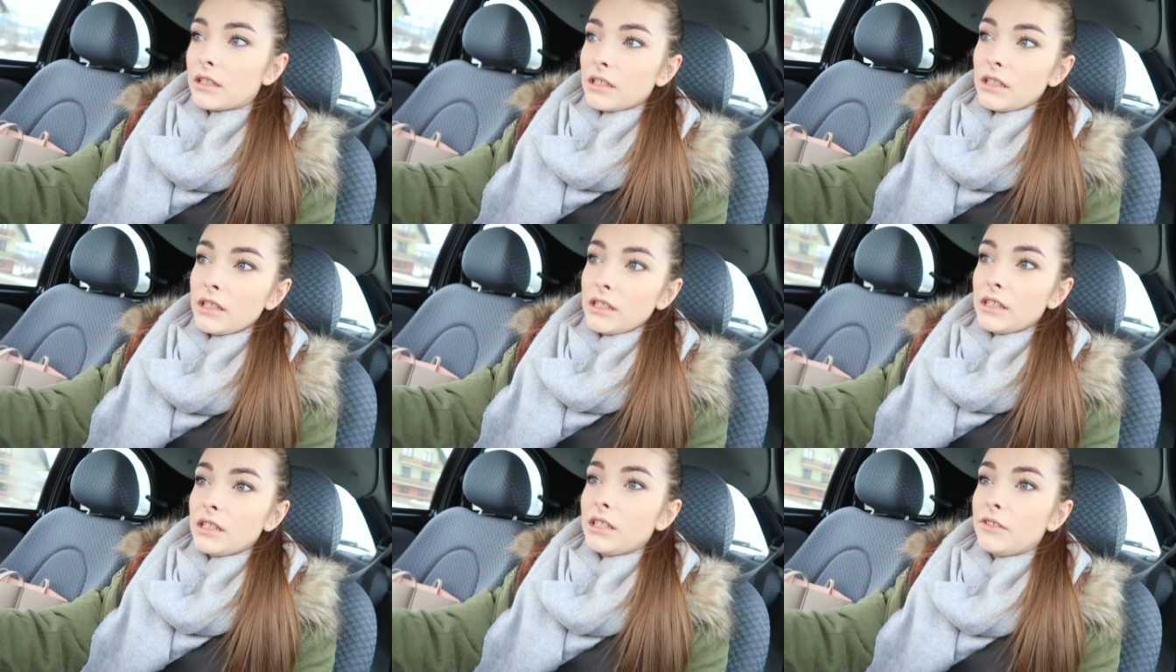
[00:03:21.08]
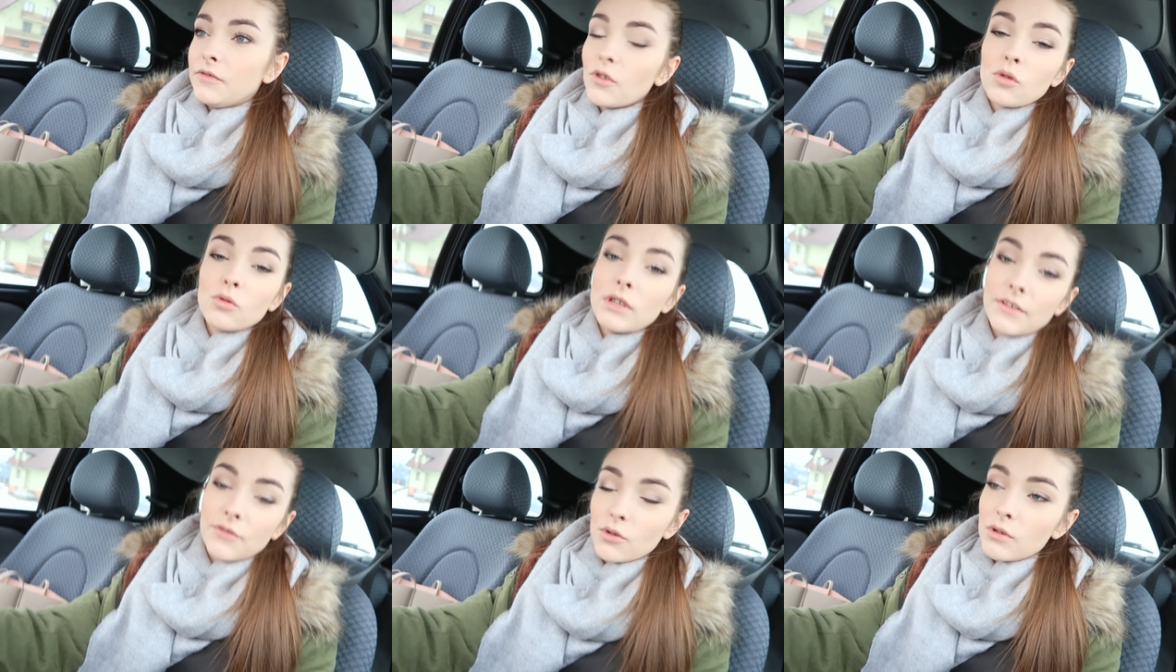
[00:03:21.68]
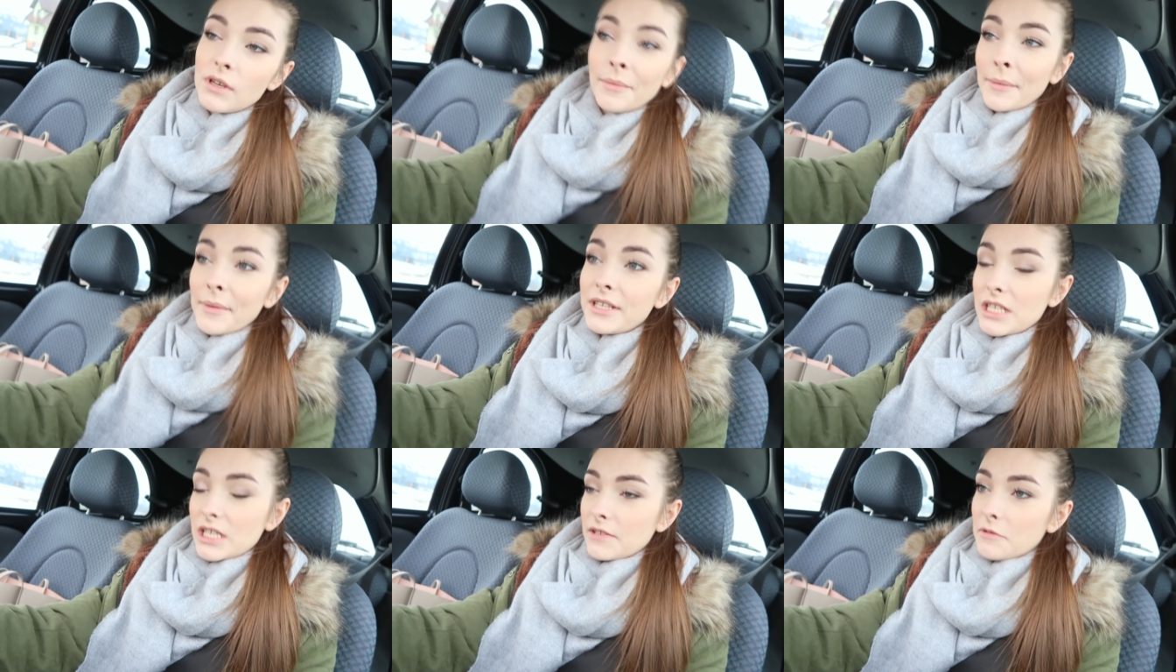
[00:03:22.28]
I, I w ogóle, w ogóle mam
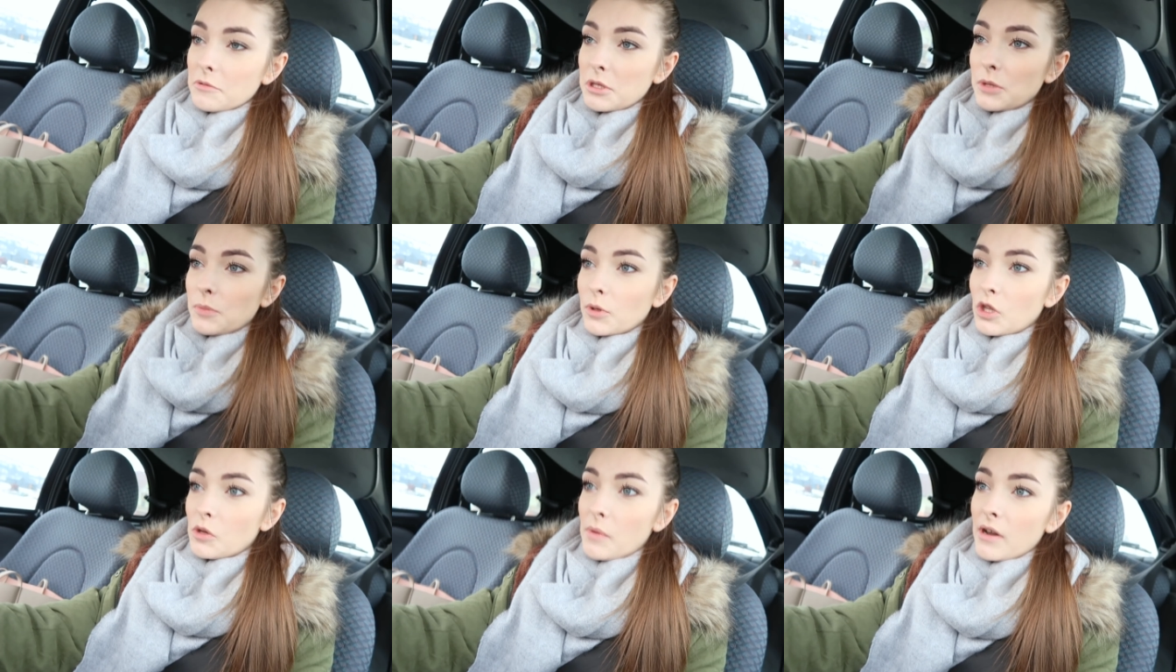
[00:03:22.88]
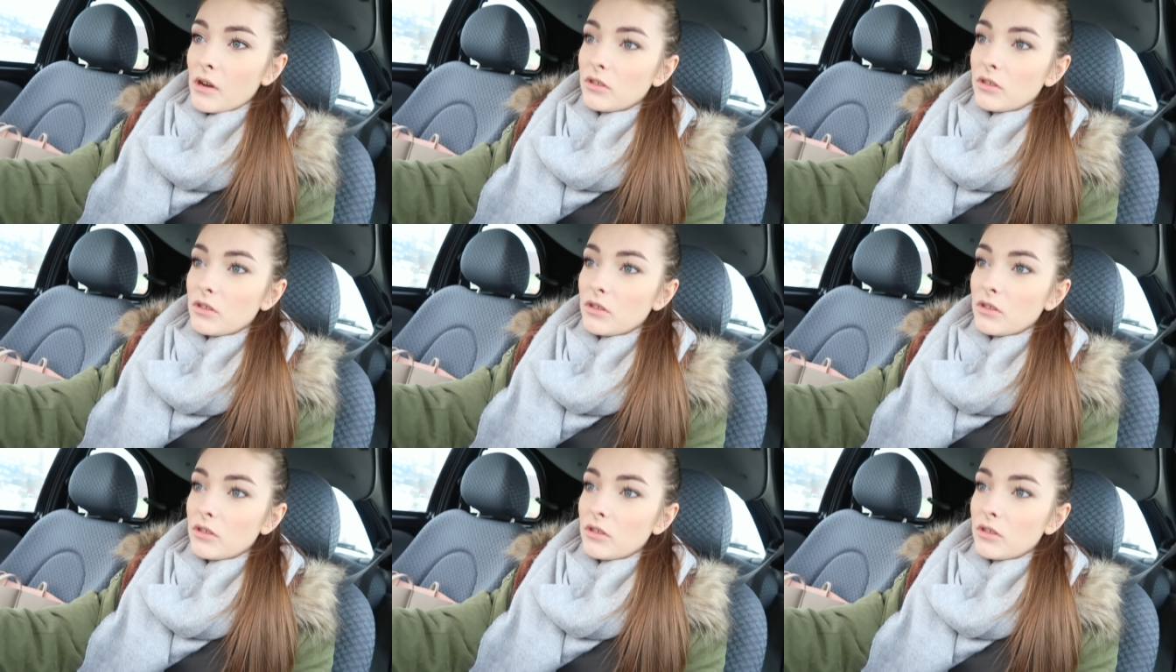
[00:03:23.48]
nadzieję, że Wam się spodoba.